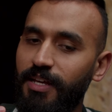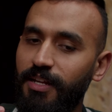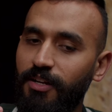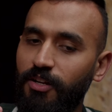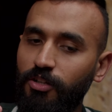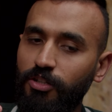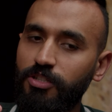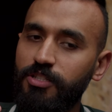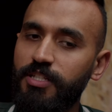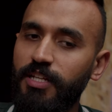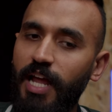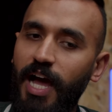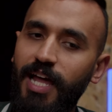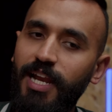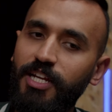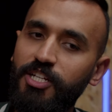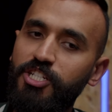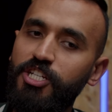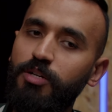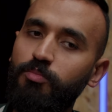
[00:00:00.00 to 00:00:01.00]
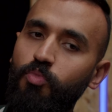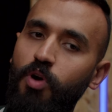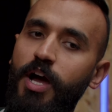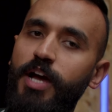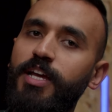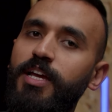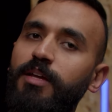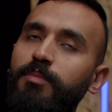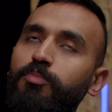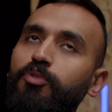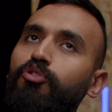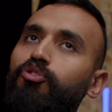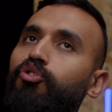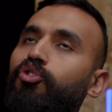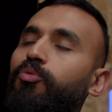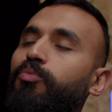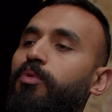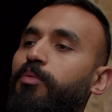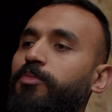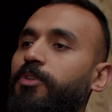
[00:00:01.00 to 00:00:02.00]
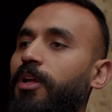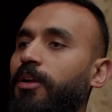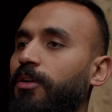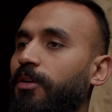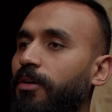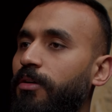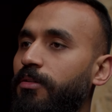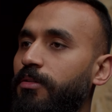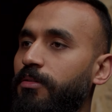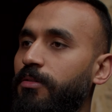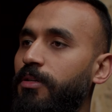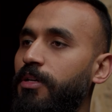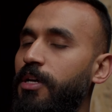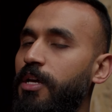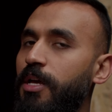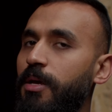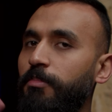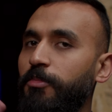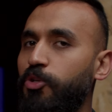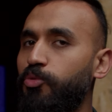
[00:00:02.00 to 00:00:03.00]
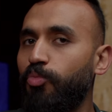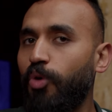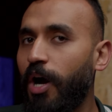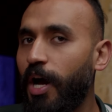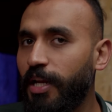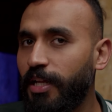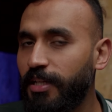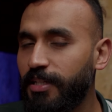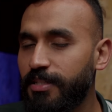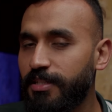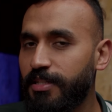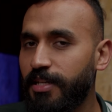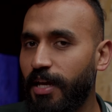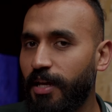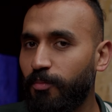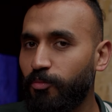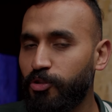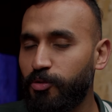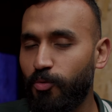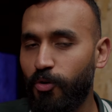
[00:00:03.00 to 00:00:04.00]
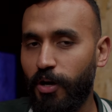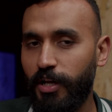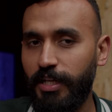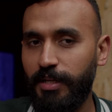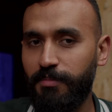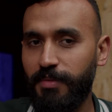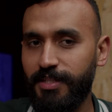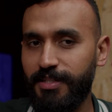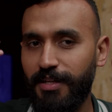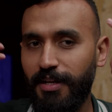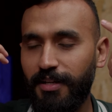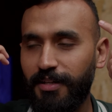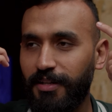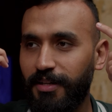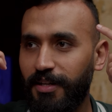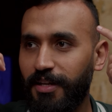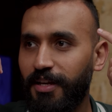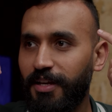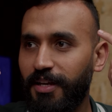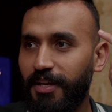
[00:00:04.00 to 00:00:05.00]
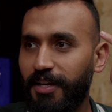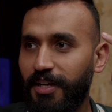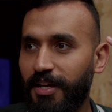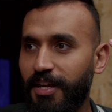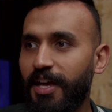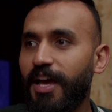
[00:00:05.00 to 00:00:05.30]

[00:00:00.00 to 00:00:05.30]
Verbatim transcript: نحصل على شيء معين بنطلبه من الله مش مؤهلين ازاي مش مؤهلين مثلا مش جاهزين نستلمه